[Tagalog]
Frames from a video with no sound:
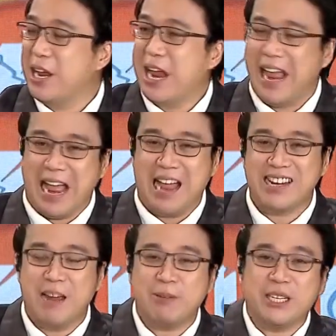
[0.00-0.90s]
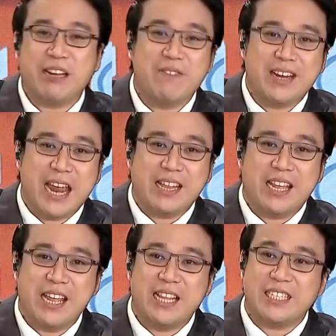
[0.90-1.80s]
Oh. Ang gift
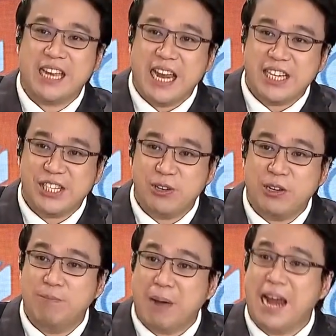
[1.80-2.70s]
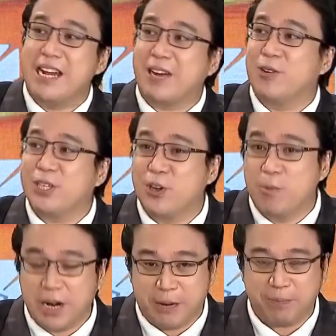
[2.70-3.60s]
certificate, it is issued by the
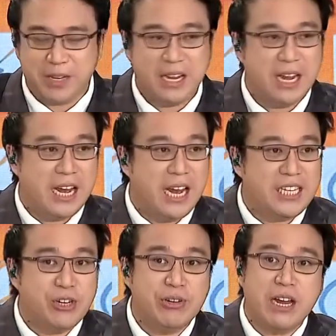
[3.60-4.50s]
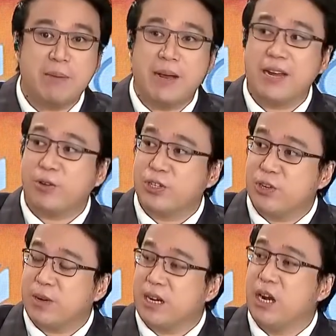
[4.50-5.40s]
consumer. Issued yang by the
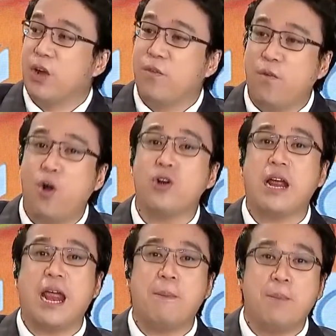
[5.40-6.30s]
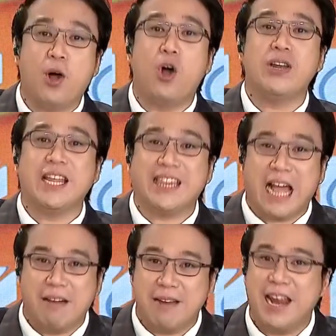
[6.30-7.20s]
consumer for a
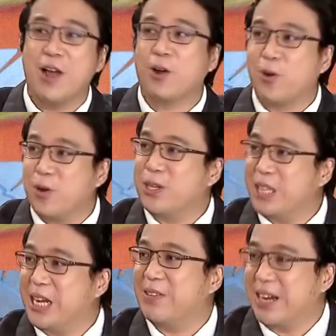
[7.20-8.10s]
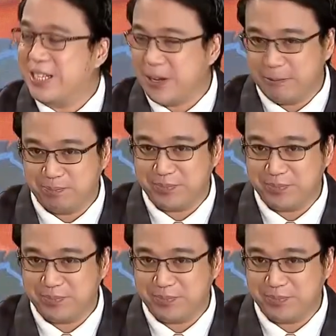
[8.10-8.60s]
monetary consideration.